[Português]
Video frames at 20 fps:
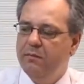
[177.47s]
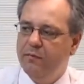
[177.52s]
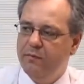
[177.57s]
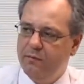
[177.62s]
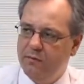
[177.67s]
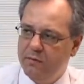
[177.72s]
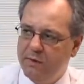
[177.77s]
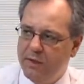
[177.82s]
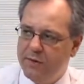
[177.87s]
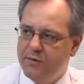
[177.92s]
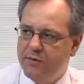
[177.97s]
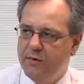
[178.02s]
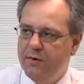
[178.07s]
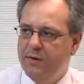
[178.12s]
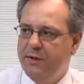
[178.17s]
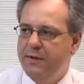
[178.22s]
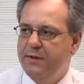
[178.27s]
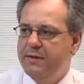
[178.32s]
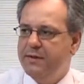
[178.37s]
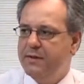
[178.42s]

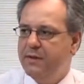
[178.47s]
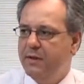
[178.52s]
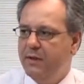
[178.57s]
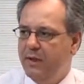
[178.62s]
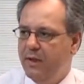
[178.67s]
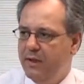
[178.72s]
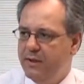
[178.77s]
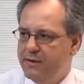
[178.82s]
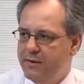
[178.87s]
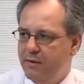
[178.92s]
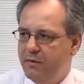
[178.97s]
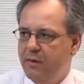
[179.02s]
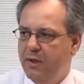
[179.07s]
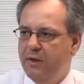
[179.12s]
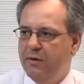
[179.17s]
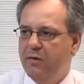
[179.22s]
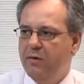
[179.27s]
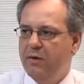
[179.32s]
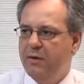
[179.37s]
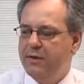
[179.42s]
fundações, eh,
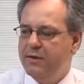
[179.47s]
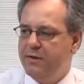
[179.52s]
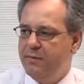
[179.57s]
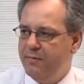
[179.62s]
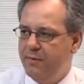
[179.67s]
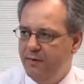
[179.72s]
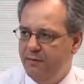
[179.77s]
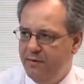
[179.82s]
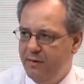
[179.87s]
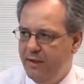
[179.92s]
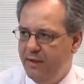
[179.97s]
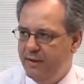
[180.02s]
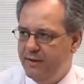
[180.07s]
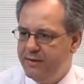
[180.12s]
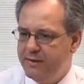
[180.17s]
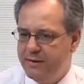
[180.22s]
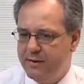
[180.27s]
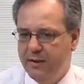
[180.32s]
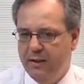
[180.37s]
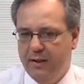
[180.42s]
seguradoras e
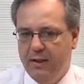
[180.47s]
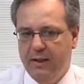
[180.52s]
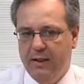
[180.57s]
previdência.